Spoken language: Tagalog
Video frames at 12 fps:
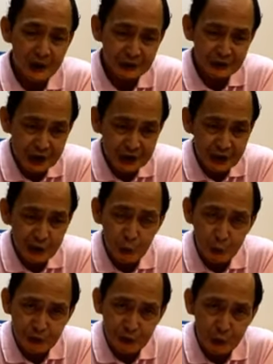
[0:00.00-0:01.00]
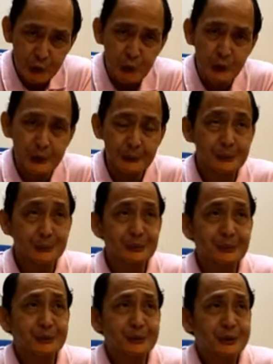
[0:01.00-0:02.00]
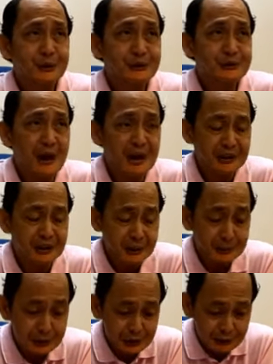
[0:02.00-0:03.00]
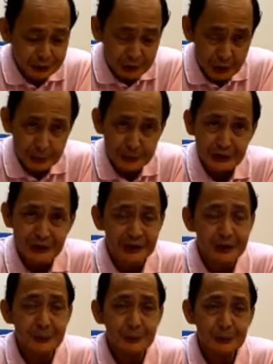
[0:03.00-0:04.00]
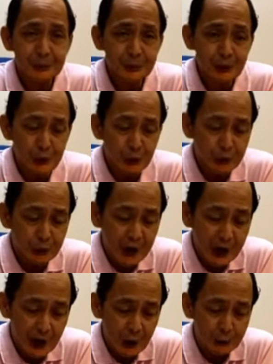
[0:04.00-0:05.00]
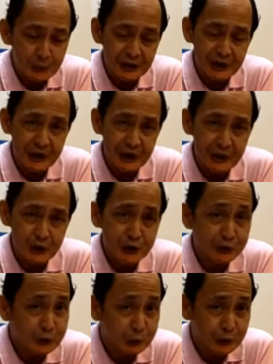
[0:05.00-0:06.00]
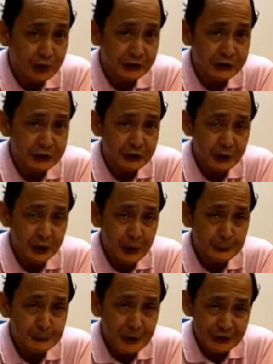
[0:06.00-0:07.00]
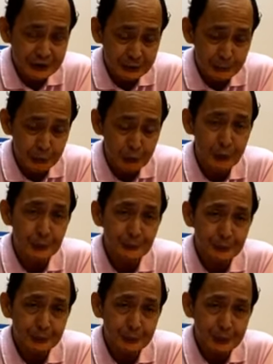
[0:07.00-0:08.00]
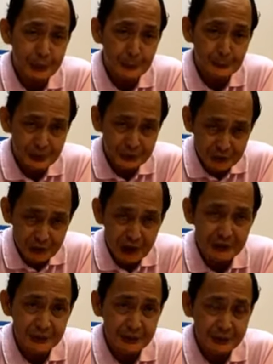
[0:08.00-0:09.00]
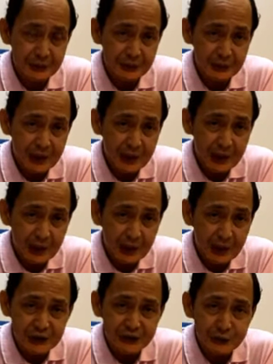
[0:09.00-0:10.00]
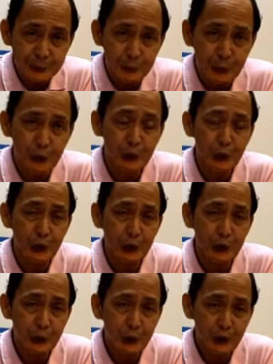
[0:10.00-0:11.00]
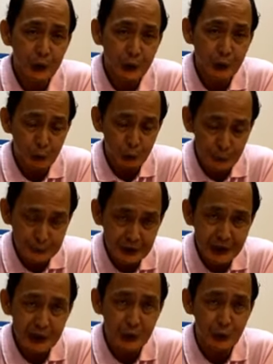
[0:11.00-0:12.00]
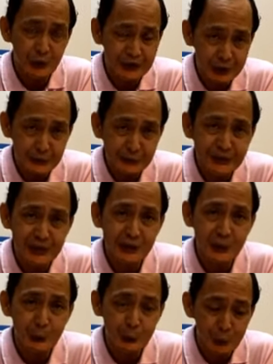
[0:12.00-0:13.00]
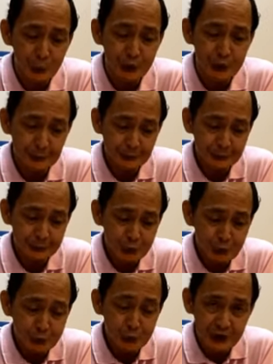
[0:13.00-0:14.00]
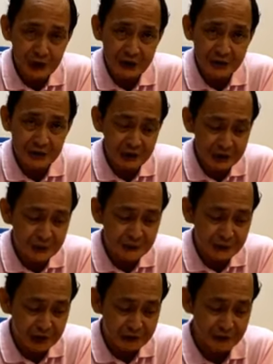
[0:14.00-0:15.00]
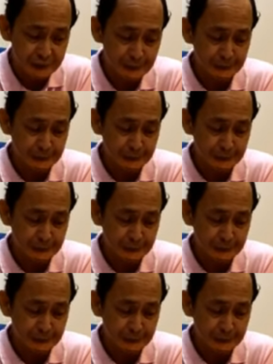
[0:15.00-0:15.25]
take a closer look, find immediate remedy on how we can soonest possible prevent any small or big or deep-seated wound to get infection.